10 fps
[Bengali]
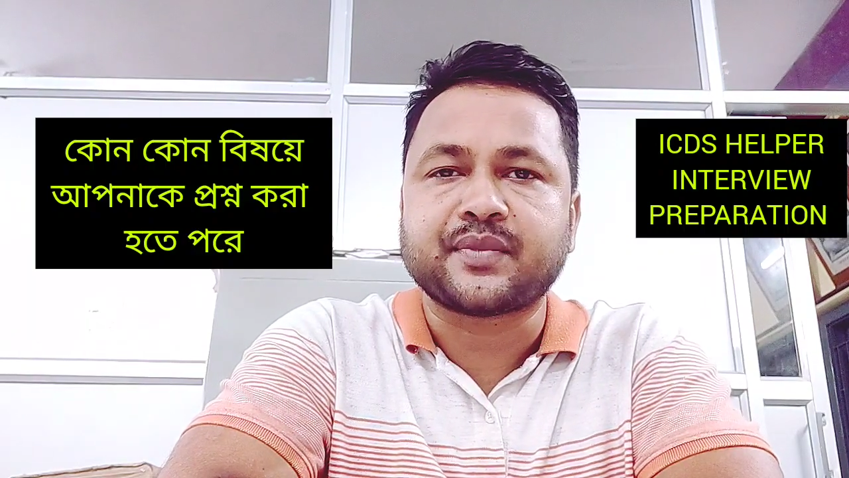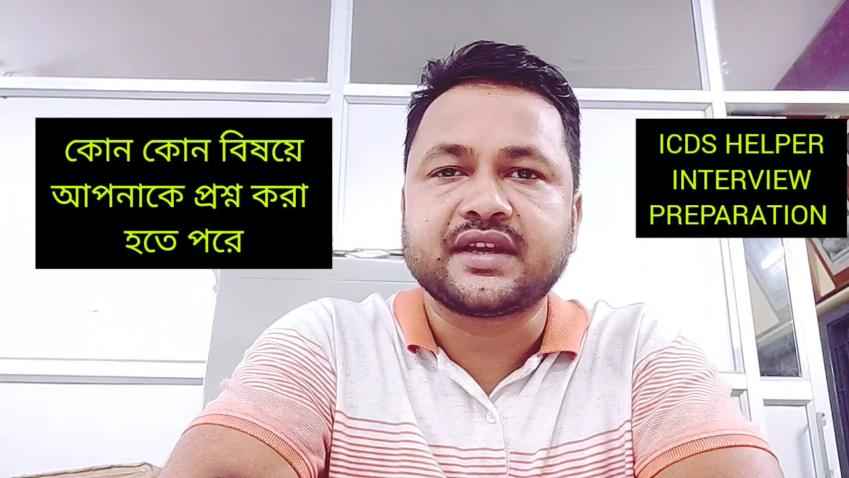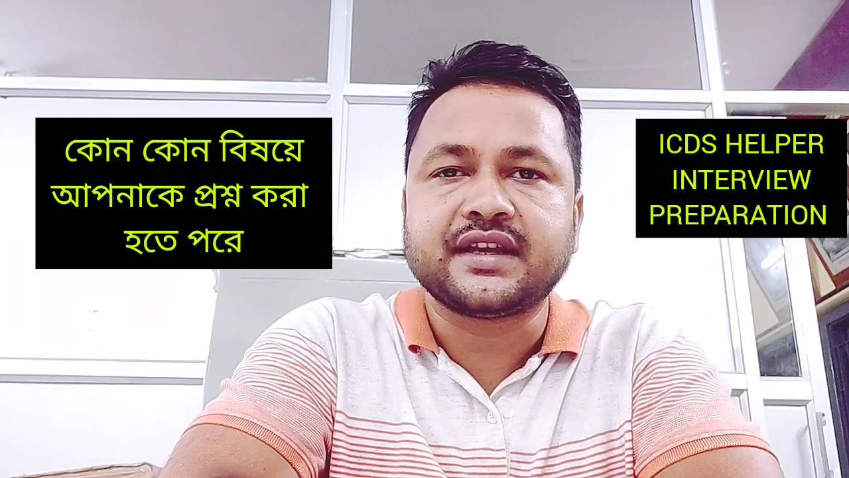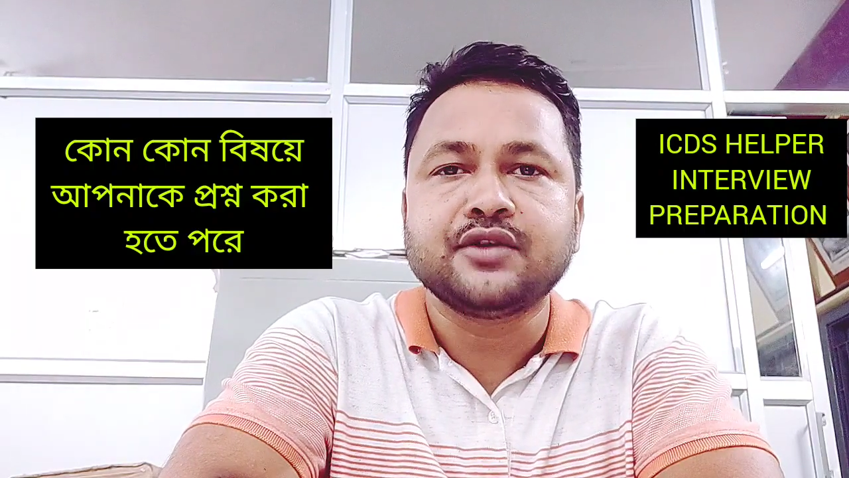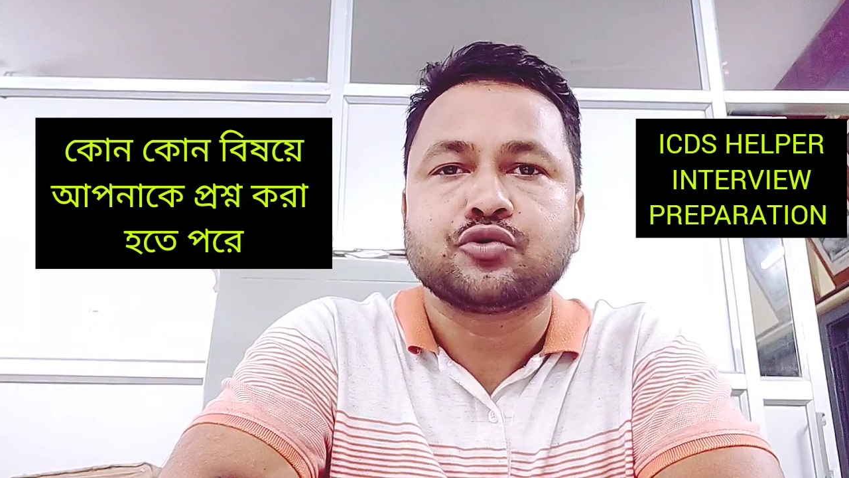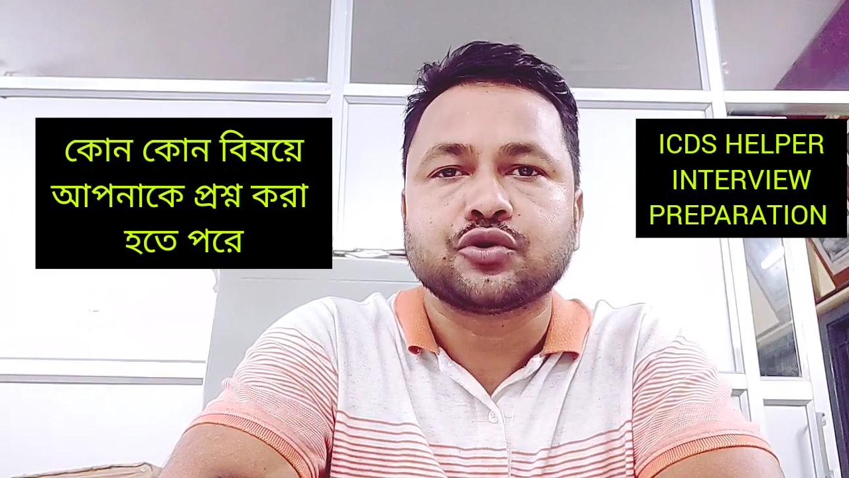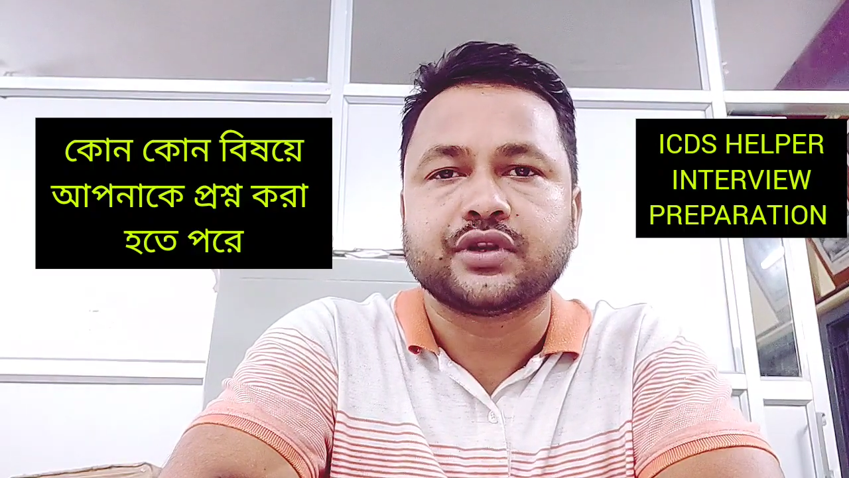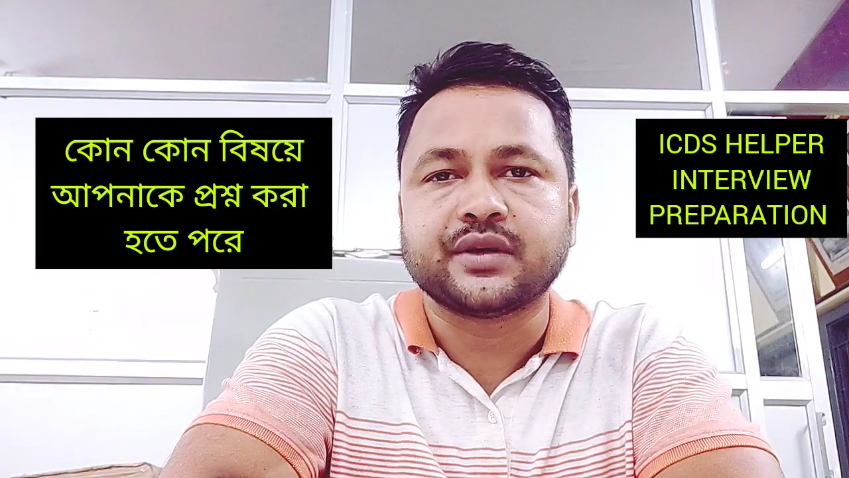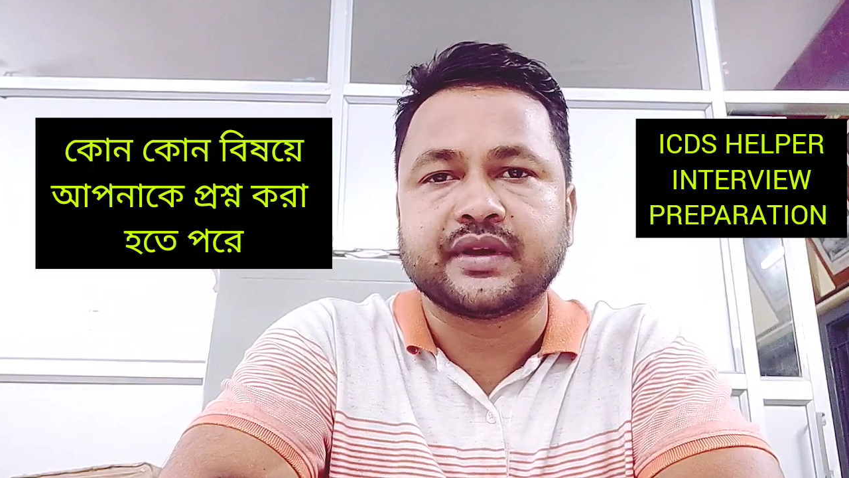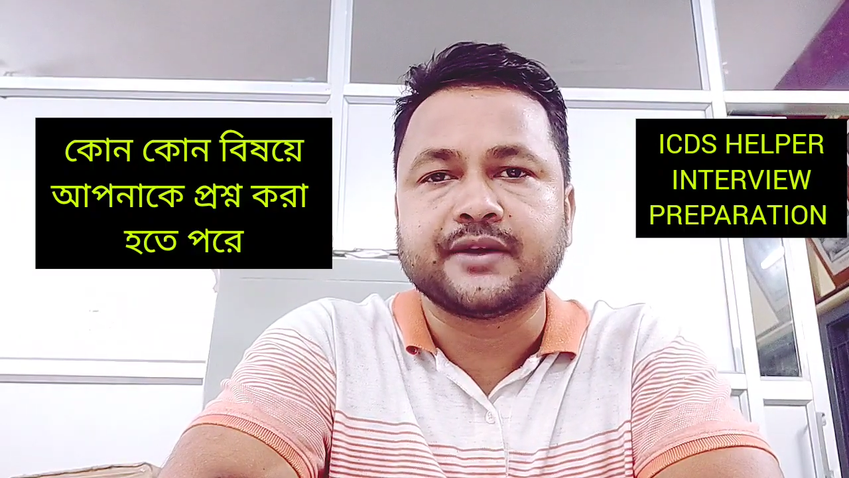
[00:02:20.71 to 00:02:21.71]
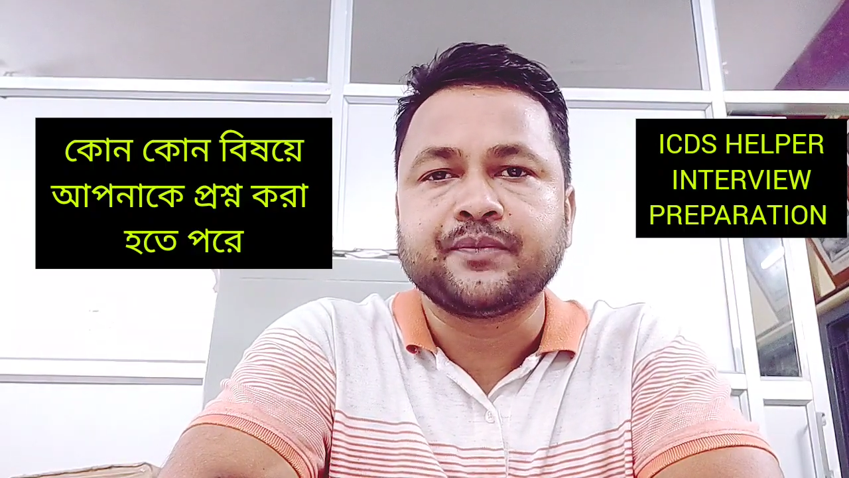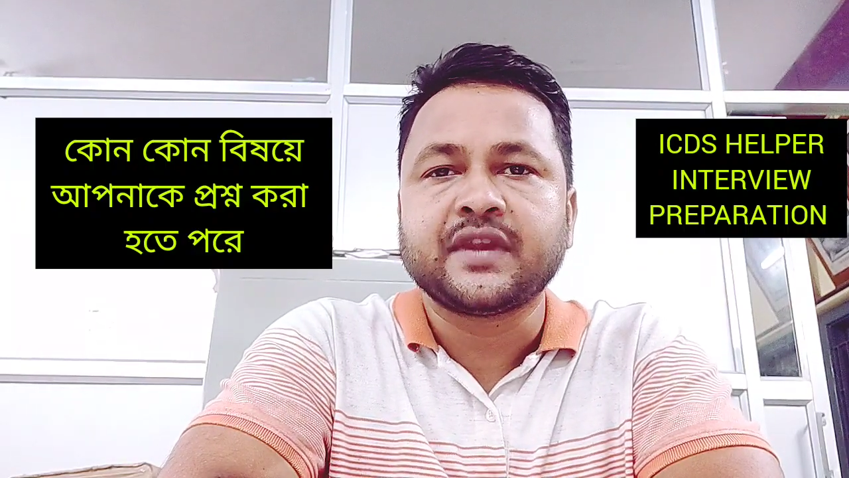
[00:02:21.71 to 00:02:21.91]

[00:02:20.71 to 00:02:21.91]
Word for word: আপনি কী উত্তর দেবেন